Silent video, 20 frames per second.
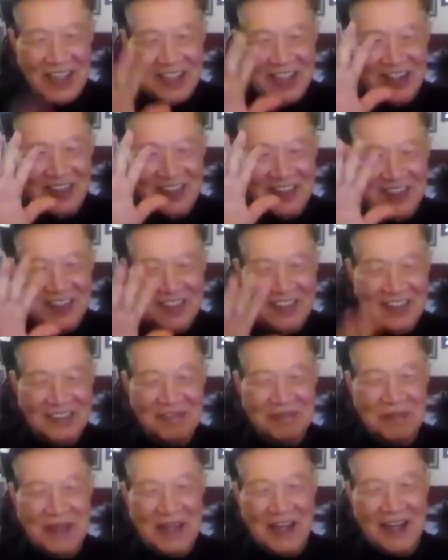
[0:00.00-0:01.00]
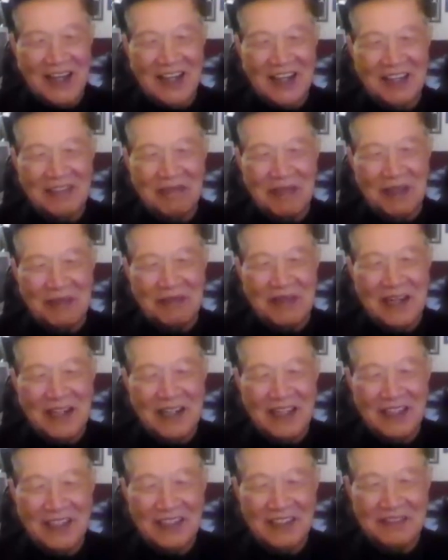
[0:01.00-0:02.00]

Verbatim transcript: 谢谢，谢谢，拜拜，拜